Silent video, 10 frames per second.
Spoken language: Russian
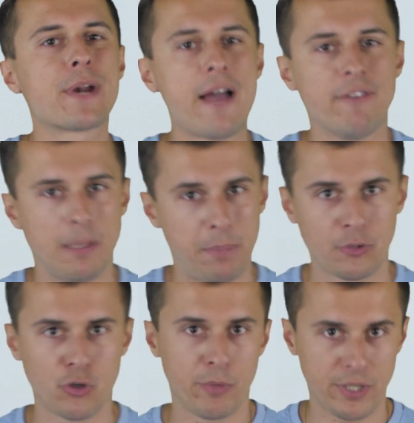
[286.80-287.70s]
правила, по
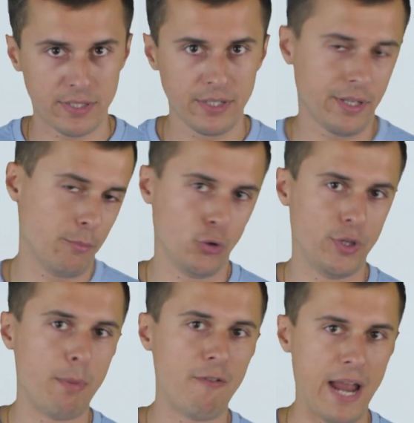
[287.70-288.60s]
которым эти ссылки будут
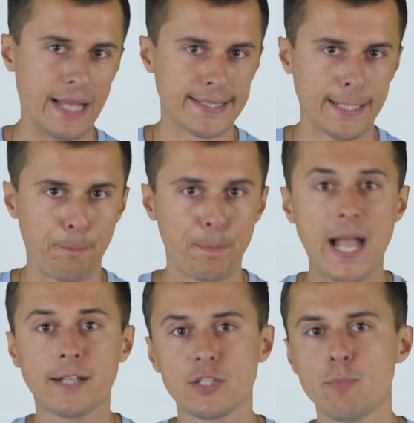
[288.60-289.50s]
добавляться.
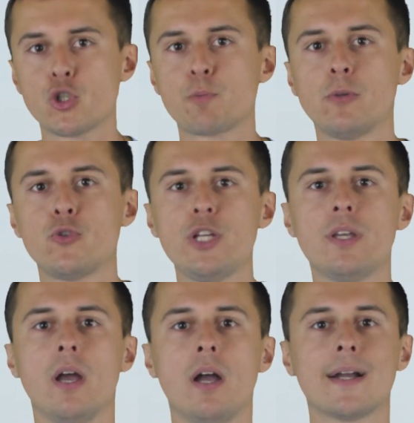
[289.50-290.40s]
Так ты сможешь получить
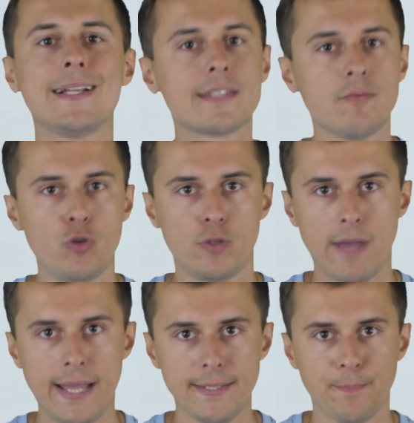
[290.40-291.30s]
кольцевую
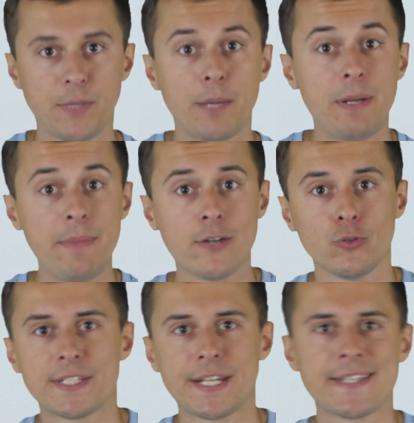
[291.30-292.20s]
связь. К примеру,
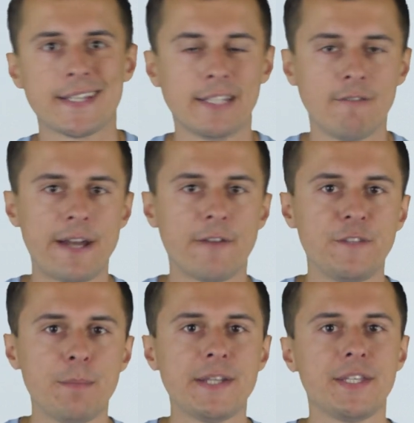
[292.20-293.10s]
на страницах товаров
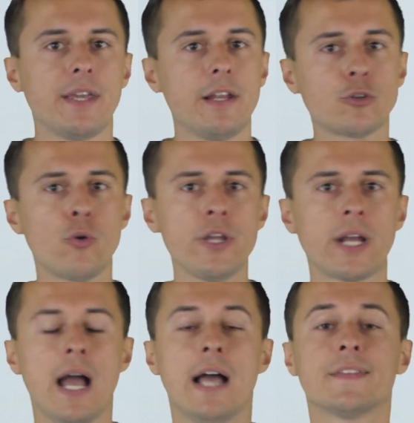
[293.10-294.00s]
в тематике
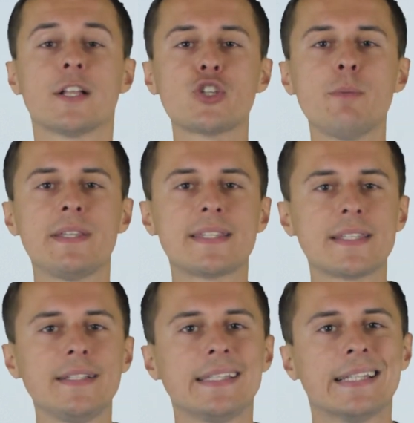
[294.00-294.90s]
электроника должны быть
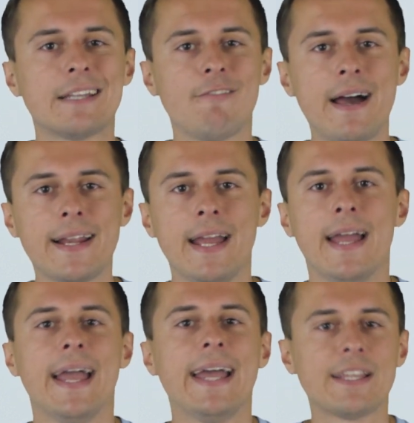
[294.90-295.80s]
ссылки на товары
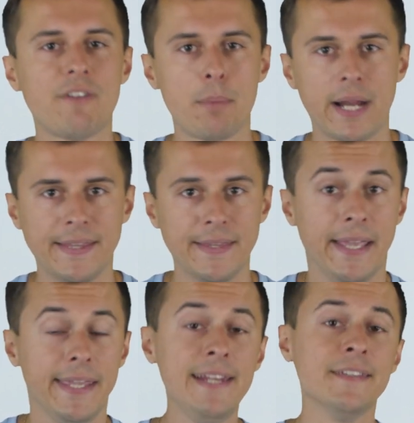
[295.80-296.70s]
этого
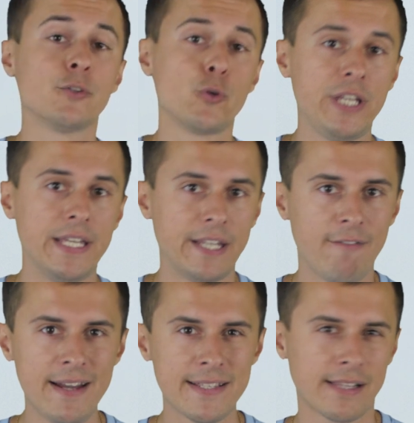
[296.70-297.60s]
бренда или на другие
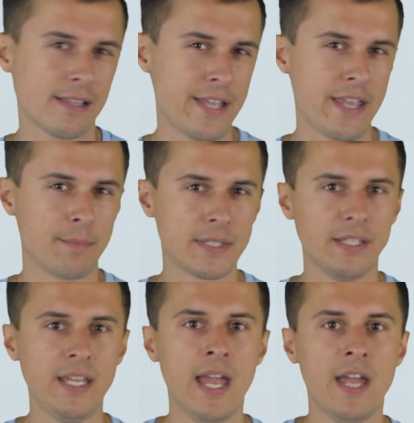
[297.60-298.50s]
товары с отклонением
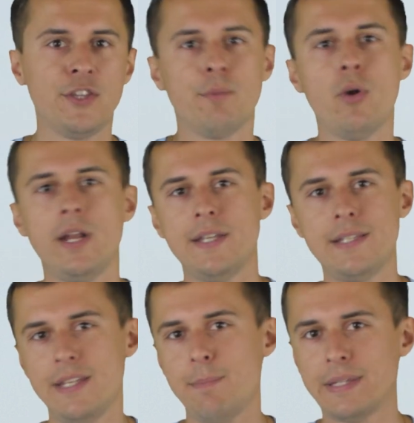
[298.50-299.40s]
цены не более
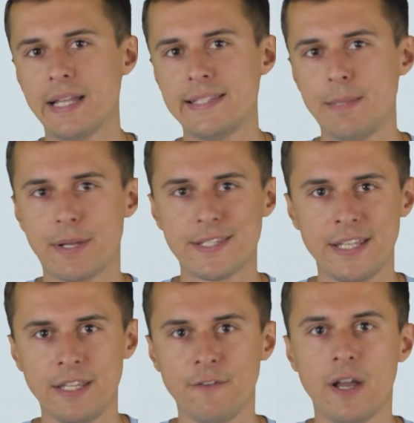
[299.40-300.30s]

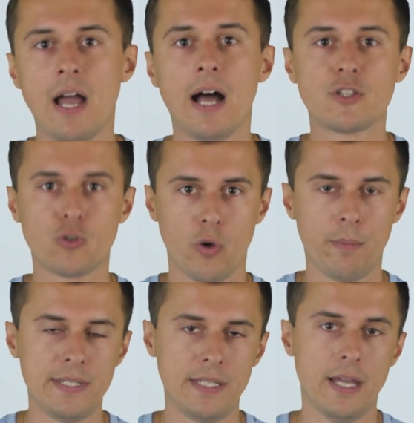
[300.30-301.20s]
10-15% от
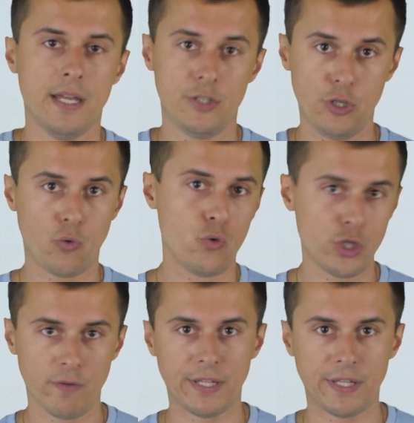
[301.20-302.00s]
стоимости текущего